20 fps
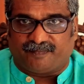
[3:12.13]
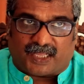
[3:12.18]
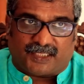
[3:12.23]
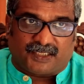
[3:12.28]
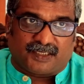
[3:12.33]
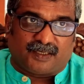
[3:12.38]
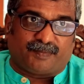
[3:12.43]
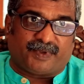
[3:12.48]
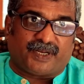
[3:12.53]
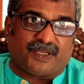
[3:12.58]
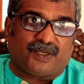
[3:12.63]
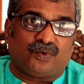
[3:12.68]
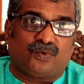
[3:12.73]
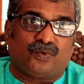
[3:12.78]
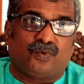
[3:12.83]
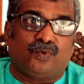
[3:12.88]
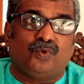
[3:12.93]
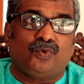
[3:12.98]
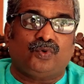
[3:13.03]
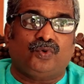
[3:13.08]
அதுக்கு பிறகு
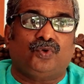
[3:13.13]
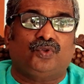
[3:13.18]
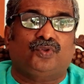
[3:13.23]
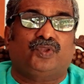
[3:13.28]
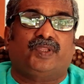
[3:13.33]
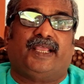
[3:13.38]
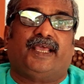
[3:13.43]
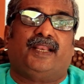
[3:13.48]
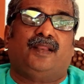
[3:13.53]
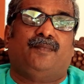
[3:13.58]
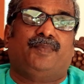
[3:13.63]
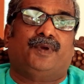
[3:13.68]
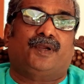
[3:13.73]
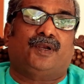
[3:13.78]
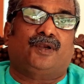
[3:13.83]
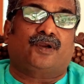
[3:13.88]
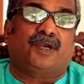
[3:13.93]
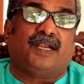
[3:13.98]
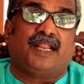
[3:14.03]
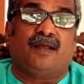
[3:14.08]
கூட்டு
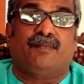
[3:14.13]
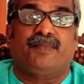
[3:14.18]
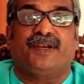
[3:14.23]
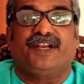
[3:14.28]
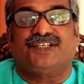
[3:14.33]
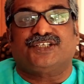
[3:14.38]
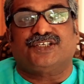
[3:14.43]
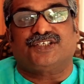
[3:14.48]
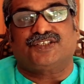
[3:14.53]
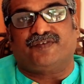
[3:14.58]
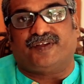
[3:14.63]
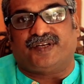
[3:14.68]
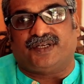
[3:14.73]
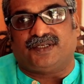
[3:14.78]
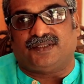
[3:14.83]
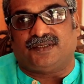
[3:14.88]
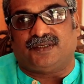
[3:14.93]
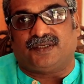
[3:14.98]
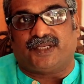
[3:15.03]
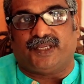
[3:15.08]
தயாரிப்புகள் கலாபரேஷன்ஸ்
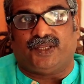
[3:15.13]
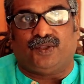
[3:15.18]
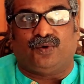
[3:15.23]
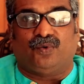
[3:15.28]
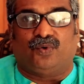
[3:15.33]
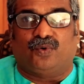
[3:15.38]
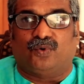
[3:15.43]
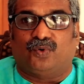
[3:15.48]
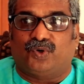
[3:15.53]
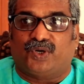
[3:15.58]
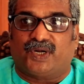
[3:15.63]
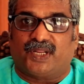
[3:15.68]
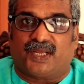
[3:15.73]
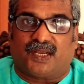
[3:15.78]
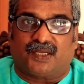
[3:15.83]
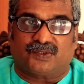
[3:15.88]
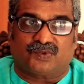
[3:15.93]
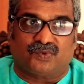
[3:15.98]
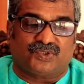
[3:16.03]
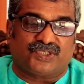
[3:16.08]
வருகுது ஹீரோ ஹோண்டா
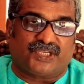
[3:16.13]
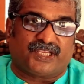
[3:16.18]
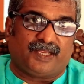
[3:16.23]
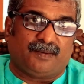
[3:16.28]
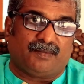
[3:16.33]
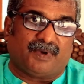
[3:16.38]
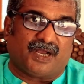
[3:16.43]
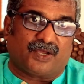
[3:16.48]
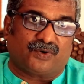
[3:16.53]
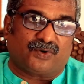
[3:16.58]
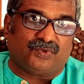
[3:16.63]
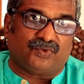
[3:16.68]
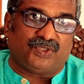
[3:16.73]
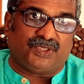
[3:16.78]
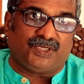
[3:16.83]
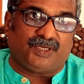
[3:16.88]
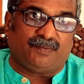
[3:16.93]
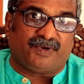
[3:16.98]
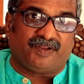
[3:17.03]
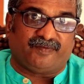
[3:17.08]
சுசுகி
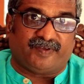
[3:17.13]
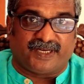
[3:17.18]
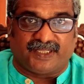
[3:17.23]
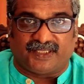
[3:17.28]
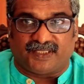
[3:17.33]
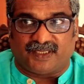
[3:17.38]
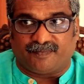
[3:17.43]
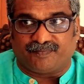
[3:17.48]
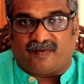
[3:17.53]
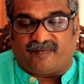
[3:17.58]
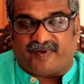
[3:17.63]
மாருதி இப்படி வருகுது